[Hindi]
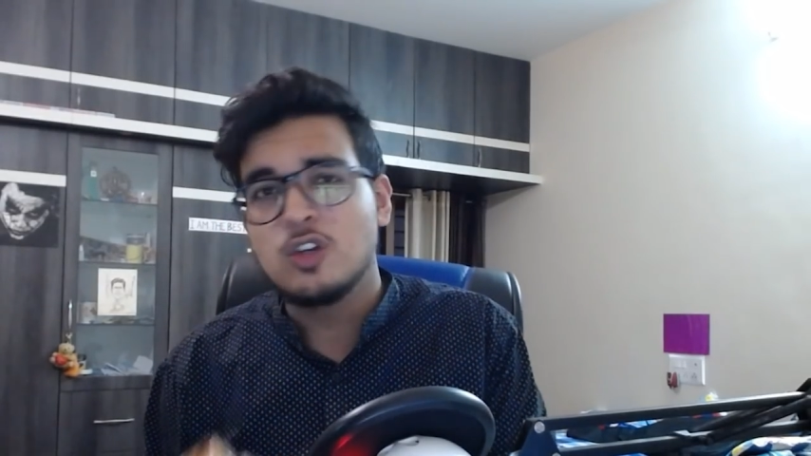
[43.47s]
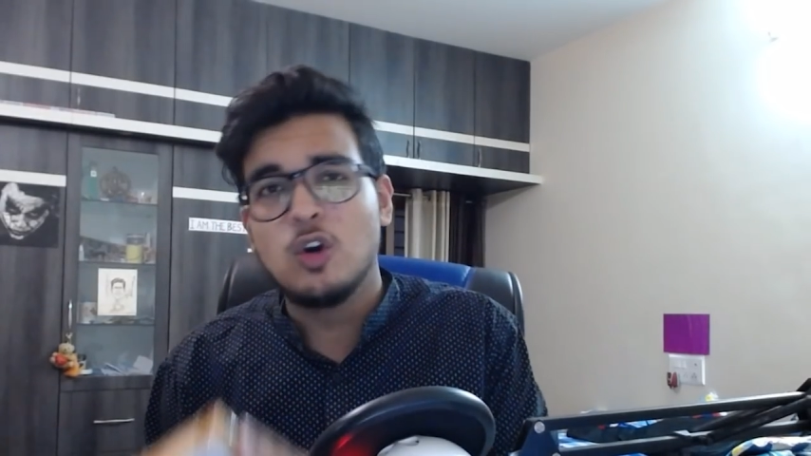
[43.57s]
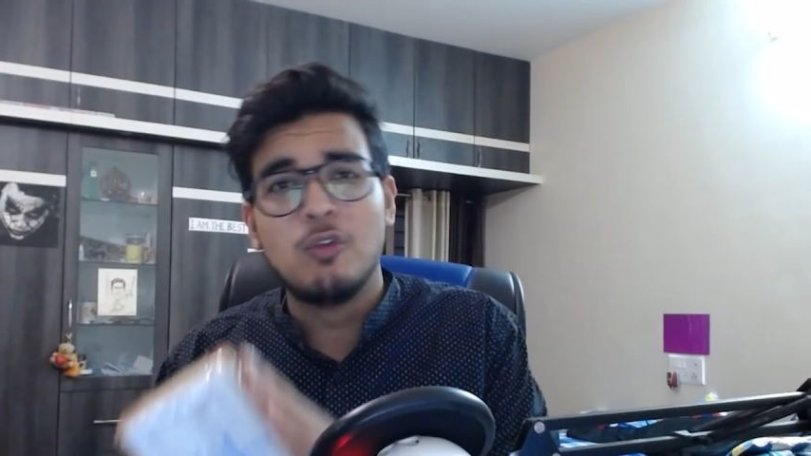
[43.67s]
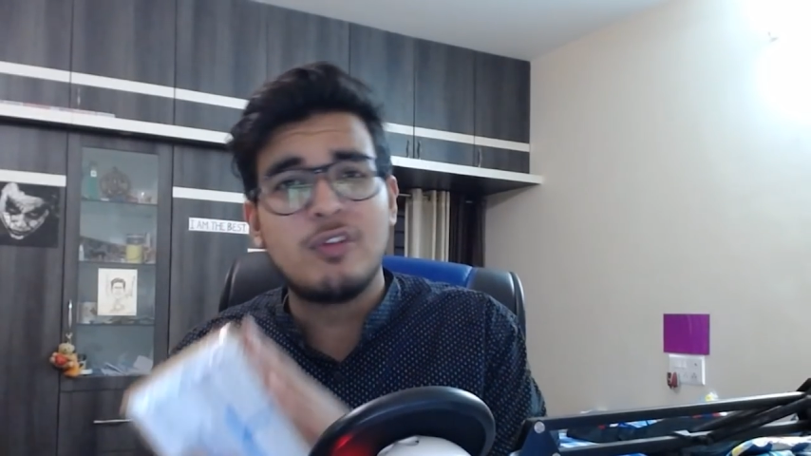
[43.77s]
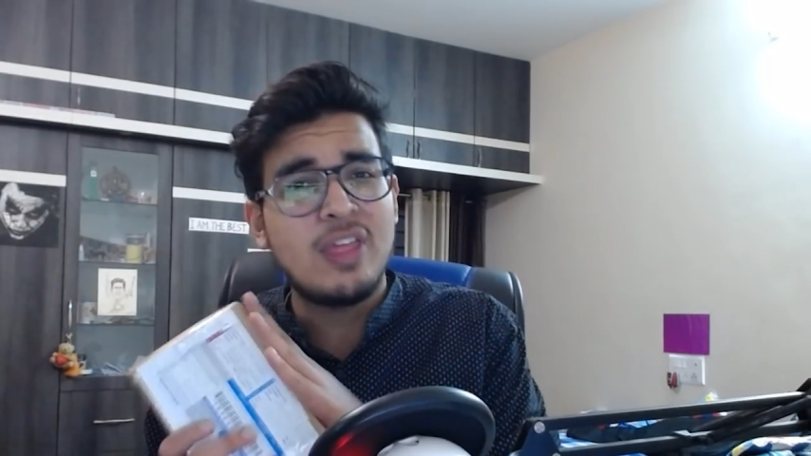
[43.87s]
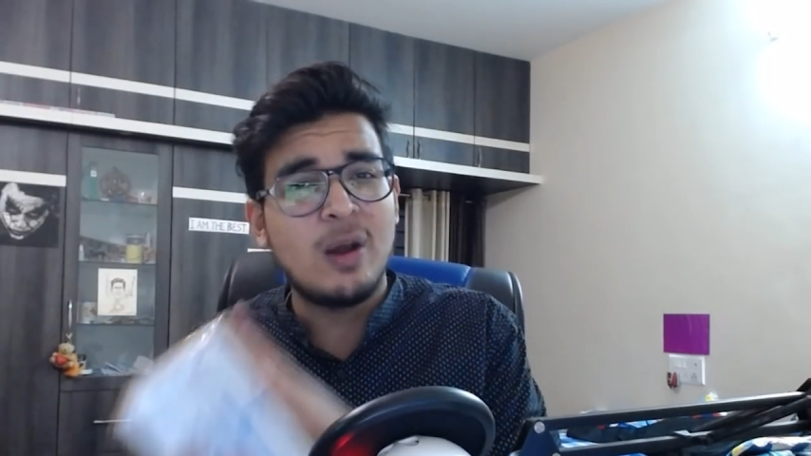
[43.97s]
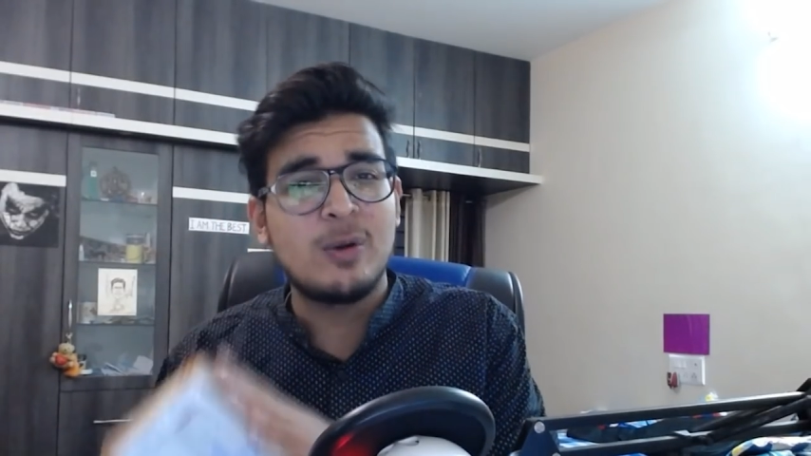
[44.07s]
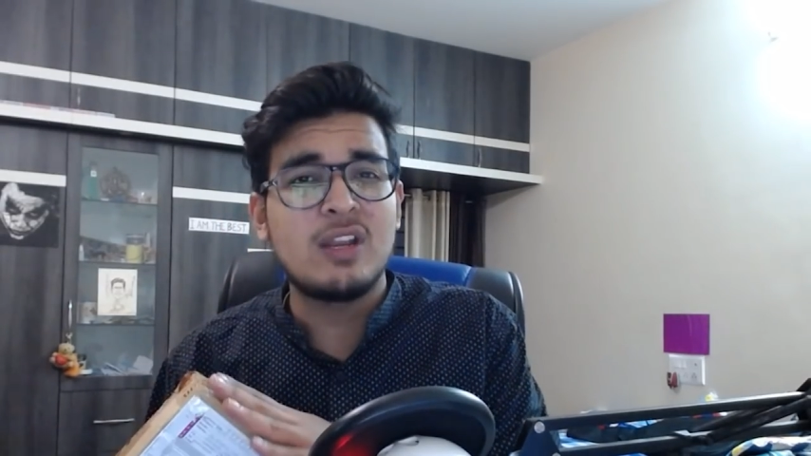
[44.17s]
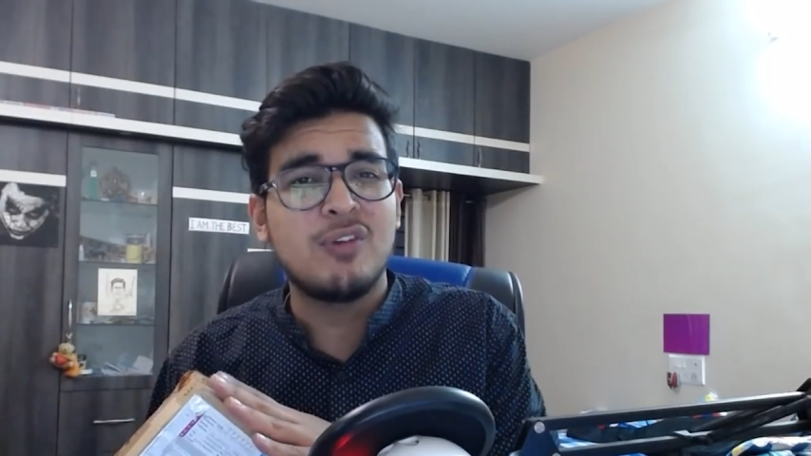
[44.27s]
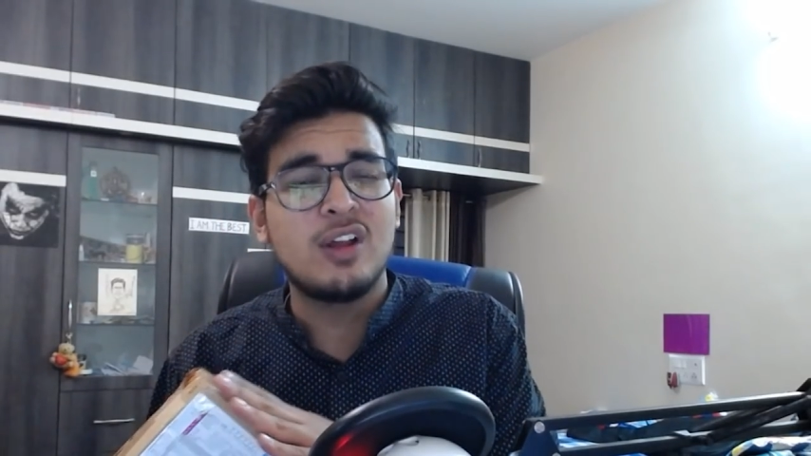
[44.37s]
सो
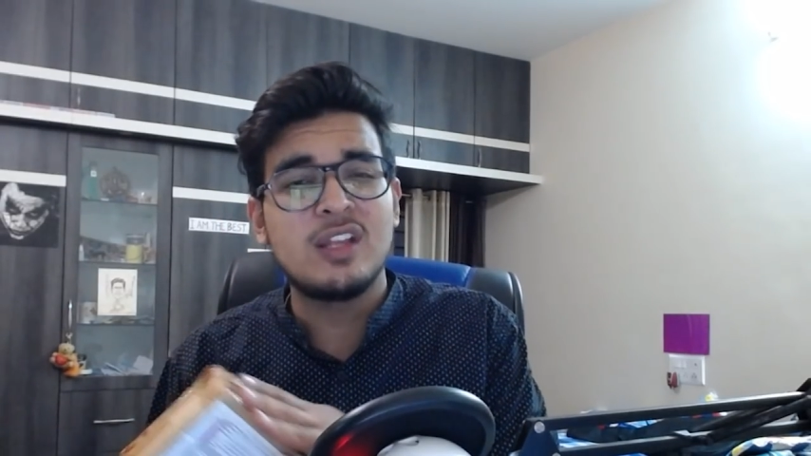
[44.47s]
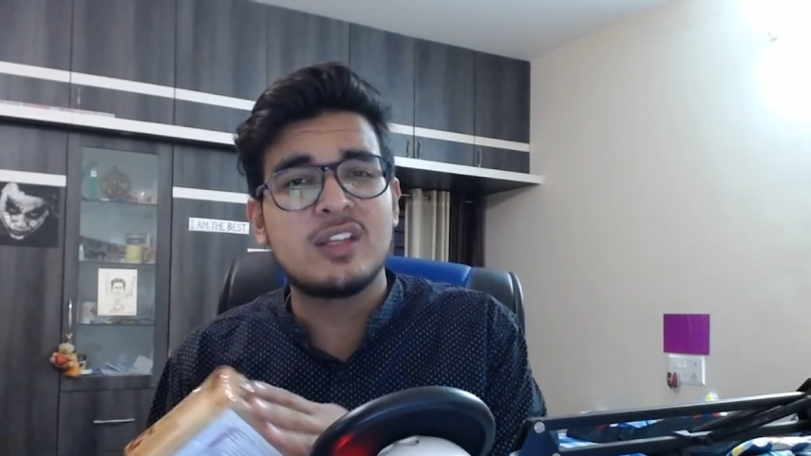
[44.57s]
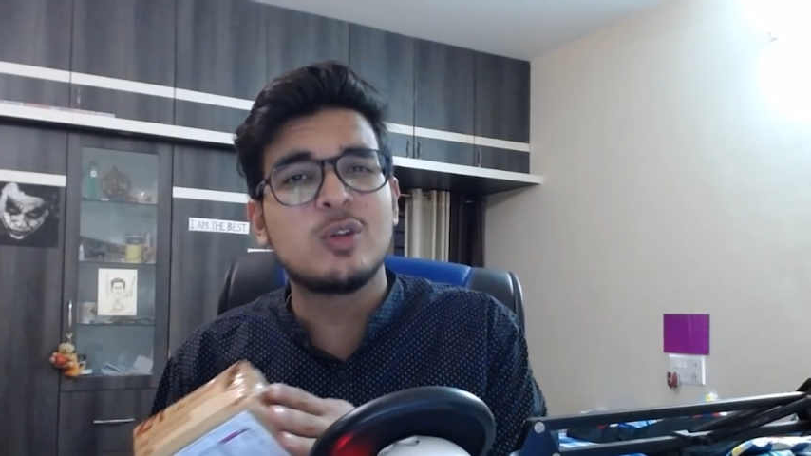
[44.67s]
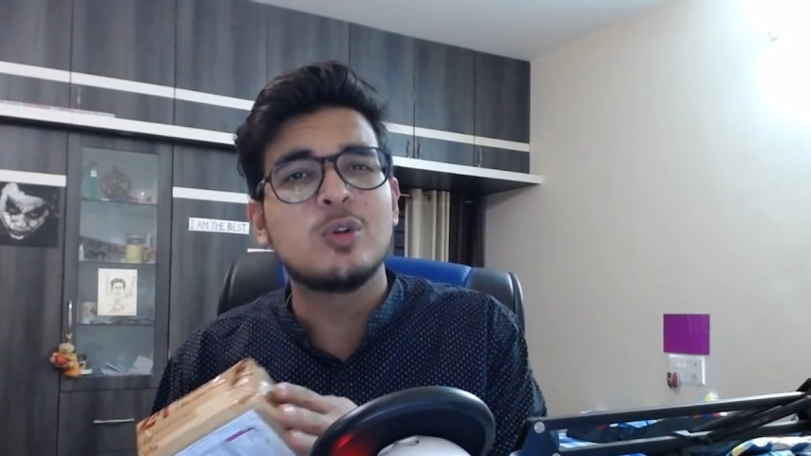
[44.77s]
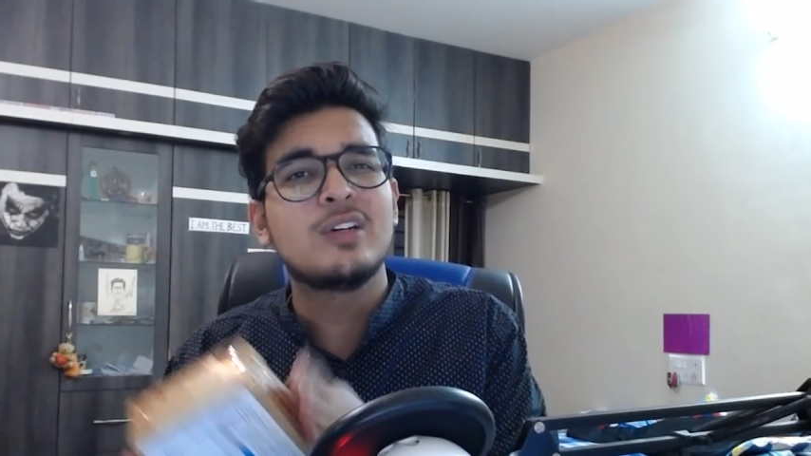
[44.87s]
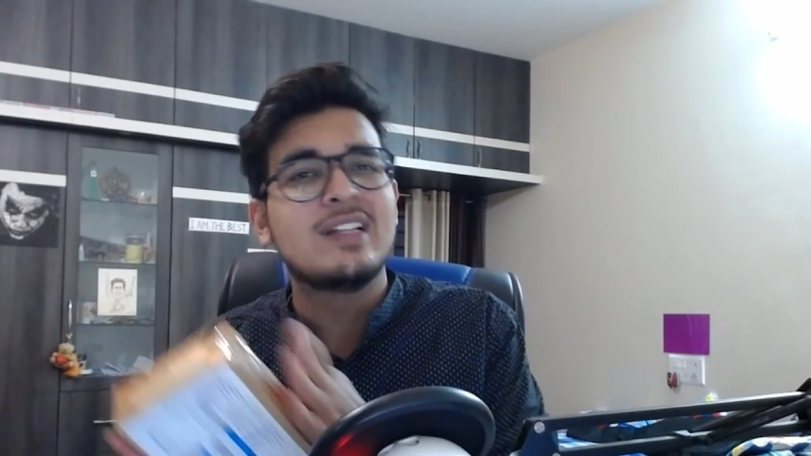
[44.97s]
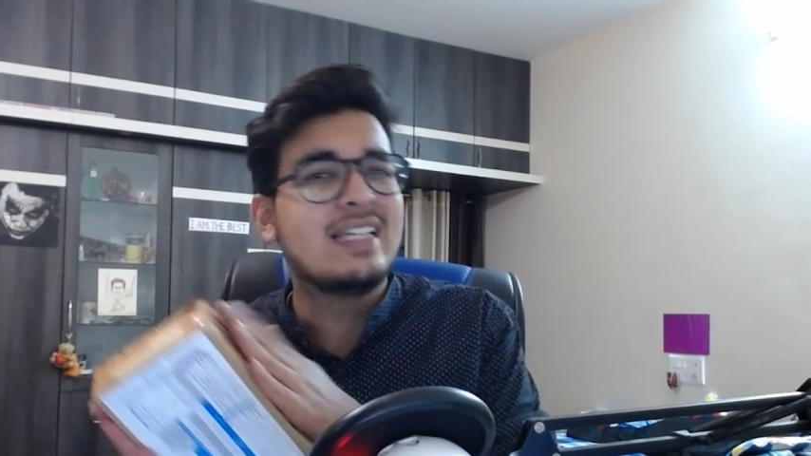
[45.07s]
विदाउट एनी फर्दर ड्यू